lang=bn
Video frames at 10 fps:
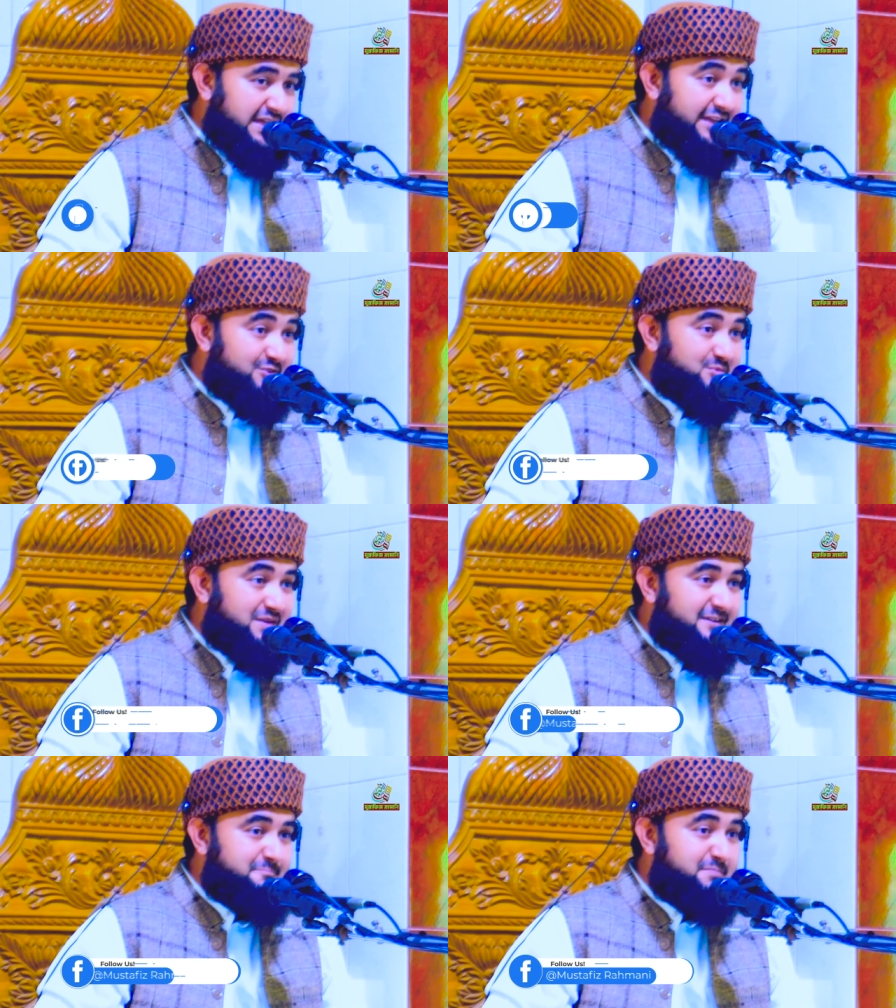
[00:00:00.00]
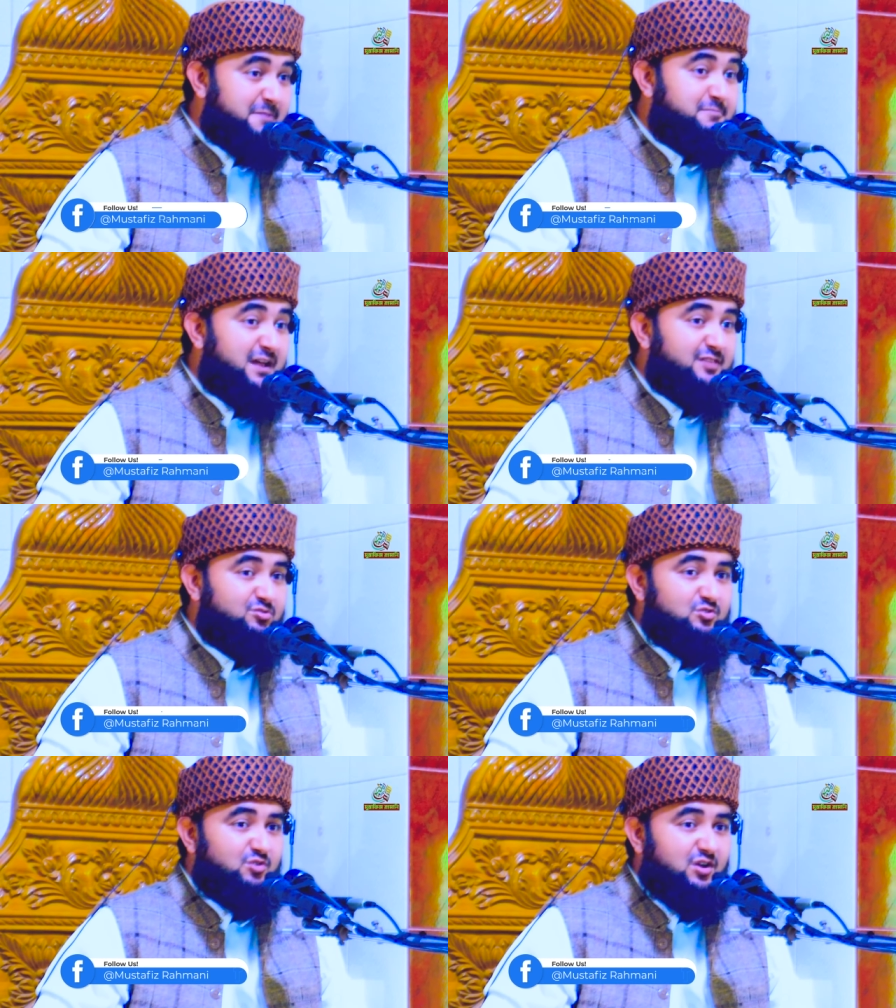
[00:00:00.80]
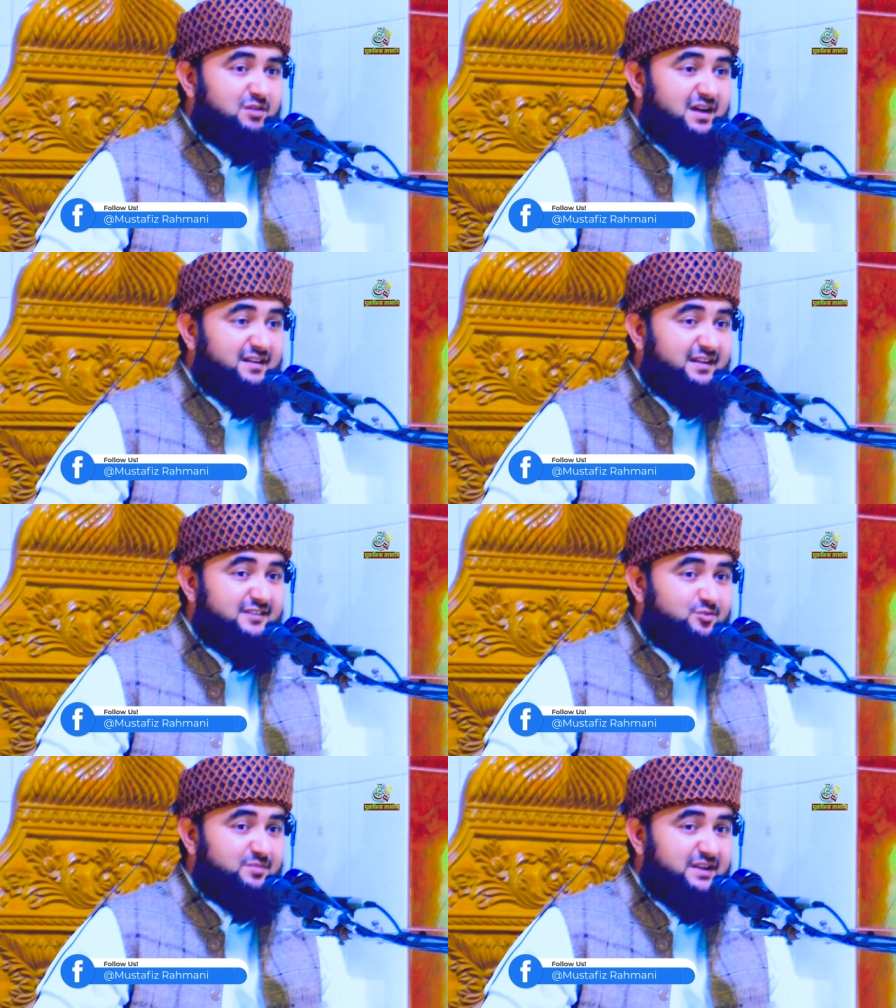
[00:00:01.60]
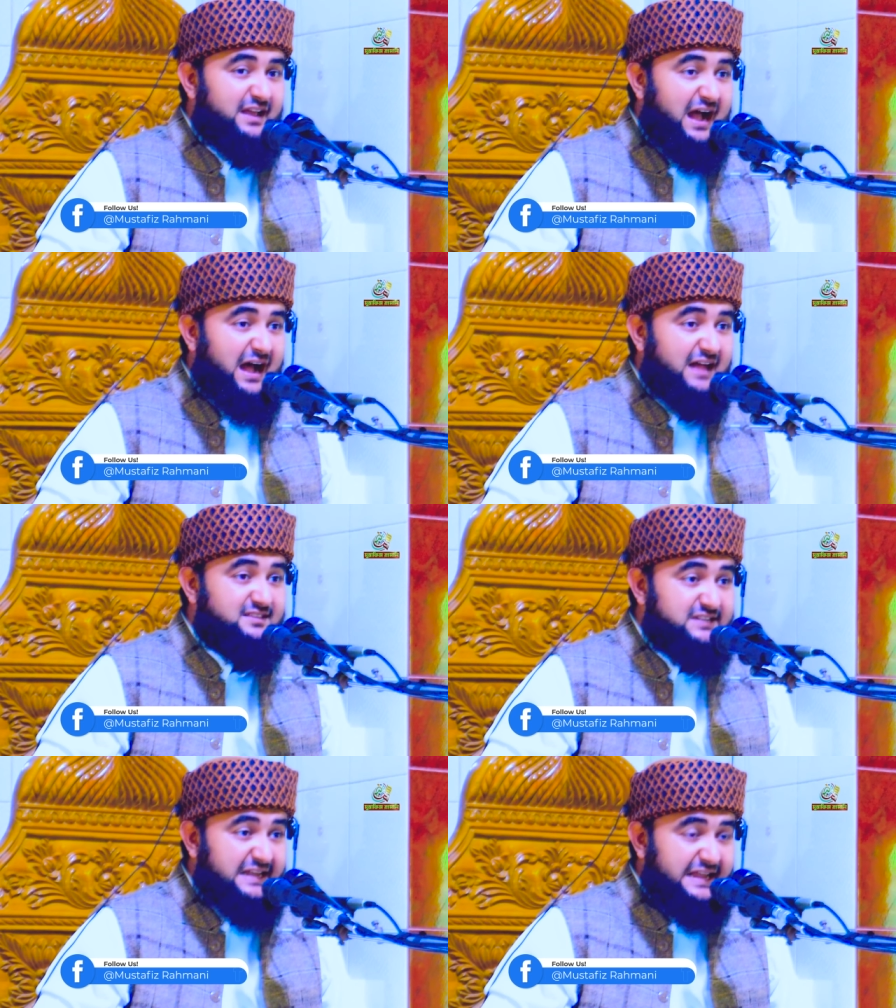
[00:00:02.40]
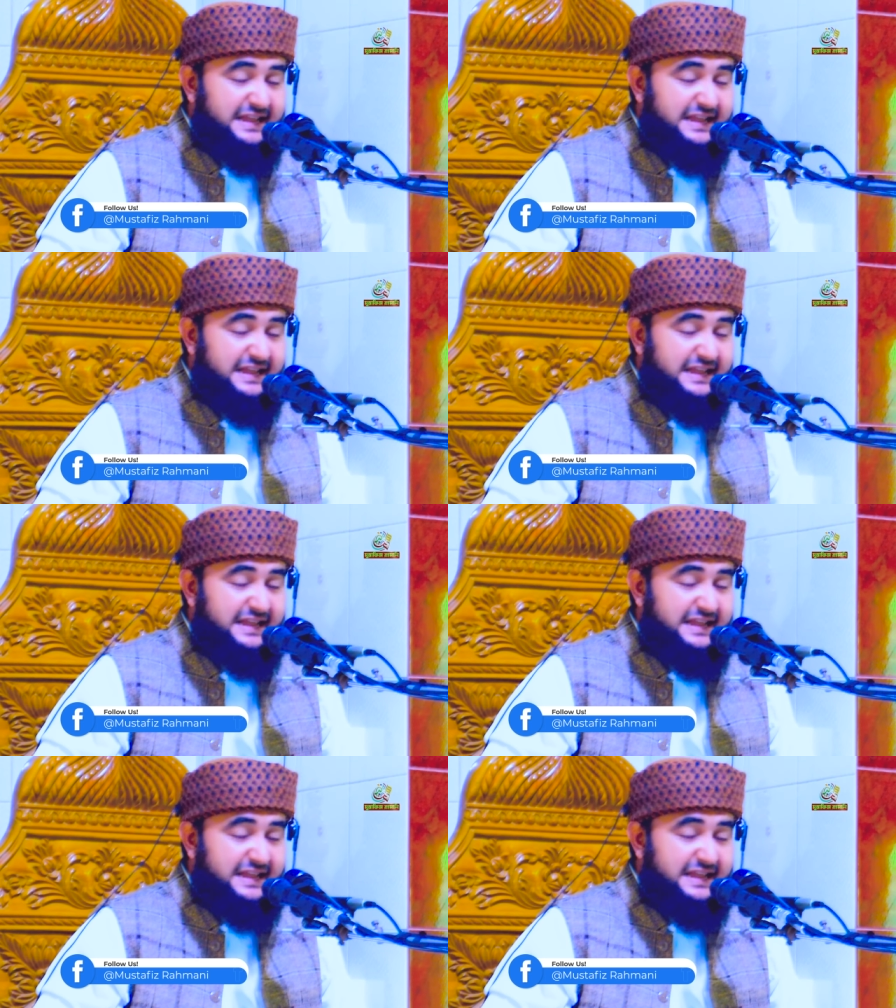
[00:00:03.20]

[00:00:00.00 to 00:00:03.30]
এরকম একটা বিভ্রান্ত দল বাংলার জমিনে আছে